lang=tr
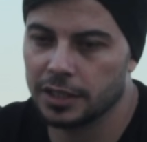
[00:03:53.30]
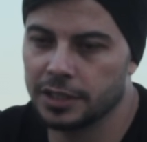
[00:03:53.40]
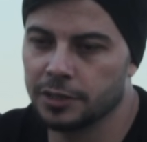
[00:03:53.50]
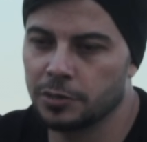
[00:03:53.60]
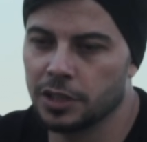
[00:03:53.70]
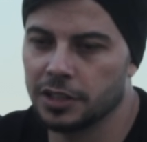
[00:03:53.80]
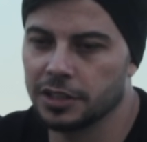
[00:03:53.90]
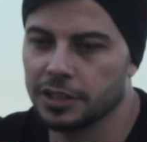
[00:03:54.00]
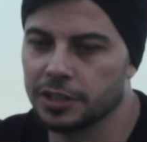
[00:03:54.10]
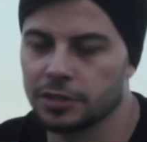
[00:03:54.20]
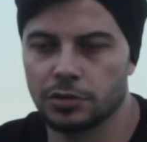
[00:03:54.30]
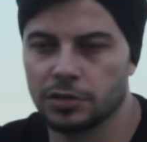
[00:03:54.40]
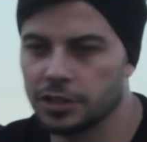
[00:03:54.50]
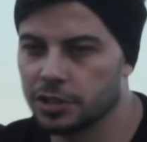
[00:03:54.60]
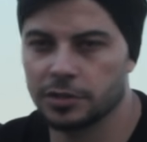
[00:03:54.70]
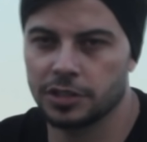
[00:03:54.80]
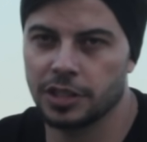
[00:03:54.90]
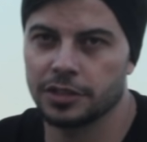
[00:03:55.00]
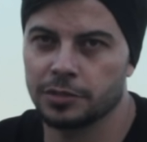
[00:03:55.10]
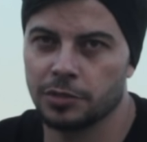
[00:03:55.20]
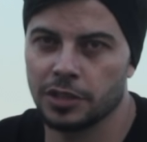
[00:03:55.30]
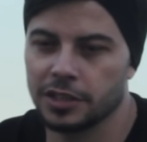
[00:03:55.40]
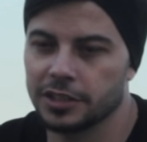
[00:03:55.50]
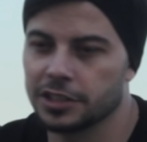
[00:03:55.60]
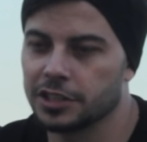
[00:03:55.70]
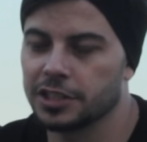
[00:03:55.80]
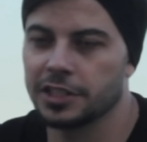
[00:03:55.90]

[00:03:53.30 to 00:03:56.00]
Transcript: Gittik mülakata girdik. Orada işte standart mülakat geçti.